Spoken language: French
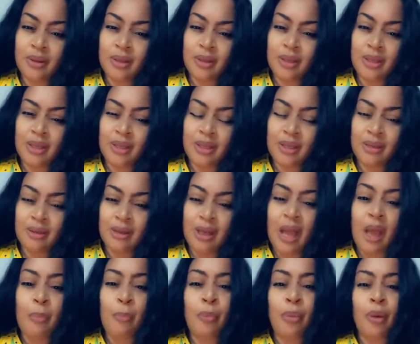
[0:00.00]
Et
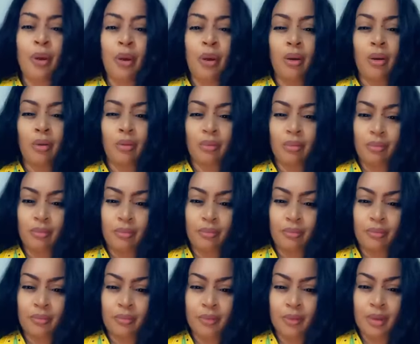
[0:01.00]
apprends
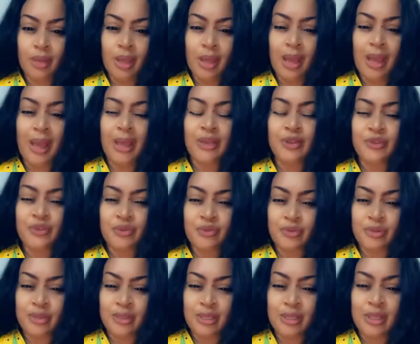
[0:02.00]
à
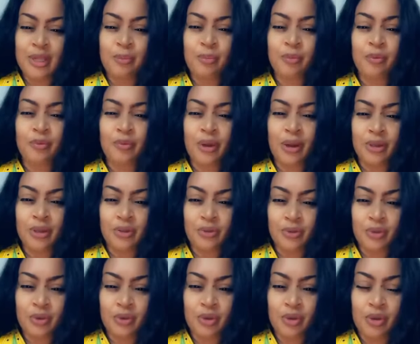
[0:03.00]
utiliser tes pouvoirs
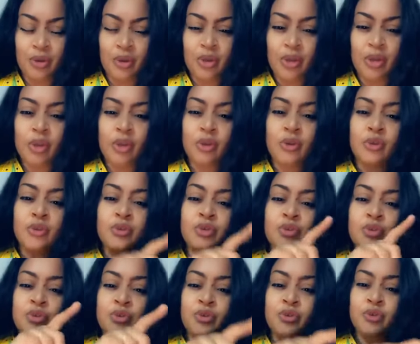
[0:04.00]
intérieurs que
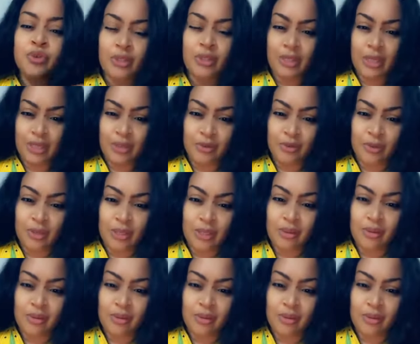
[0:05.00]
Dieu t'a donné.